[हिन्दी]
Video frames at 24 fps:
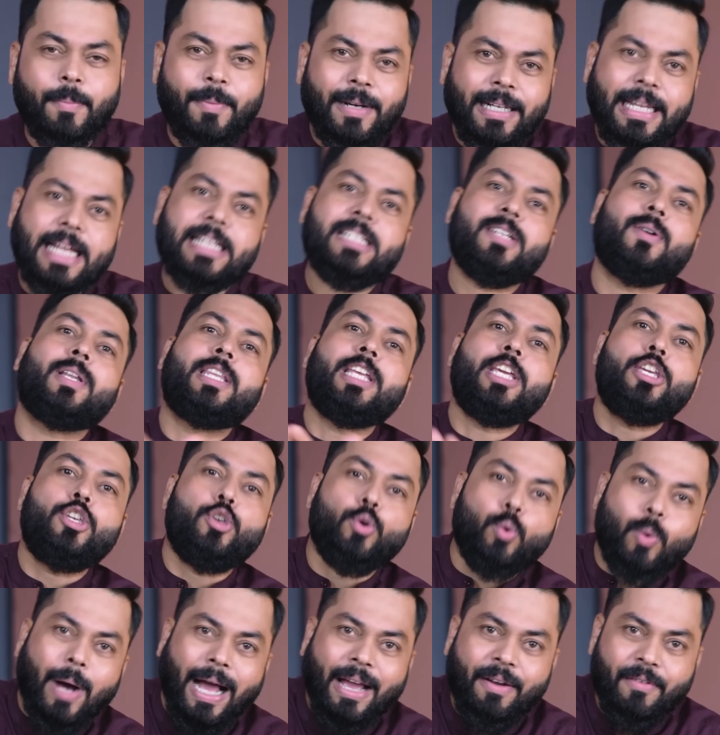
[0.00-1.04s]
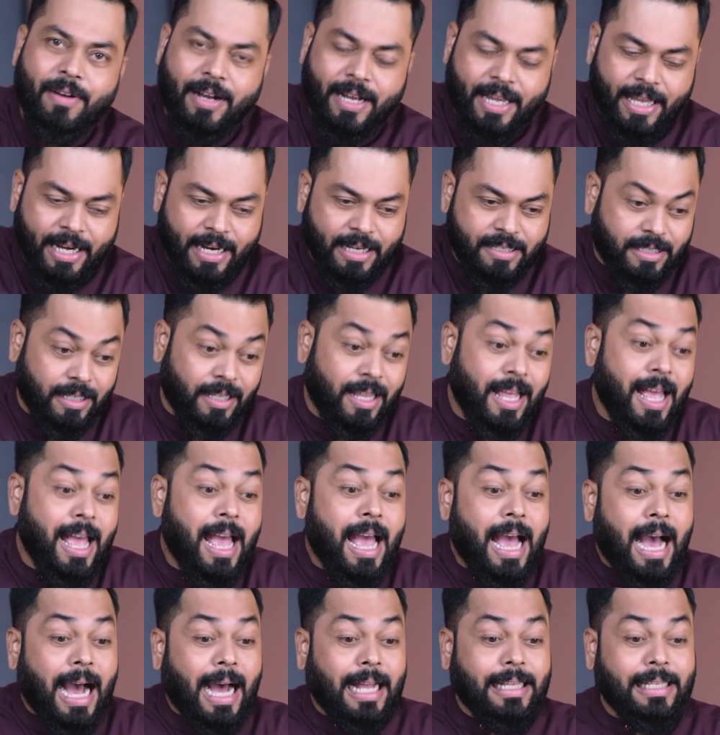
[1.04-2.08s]
पण त्याच्यावरती यू आय वगैरे असतात
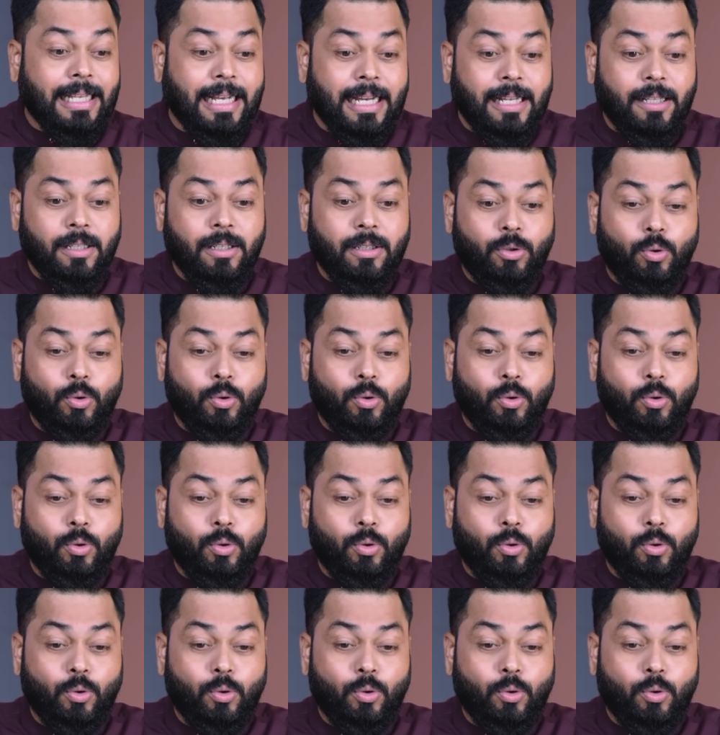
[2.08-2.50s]
आता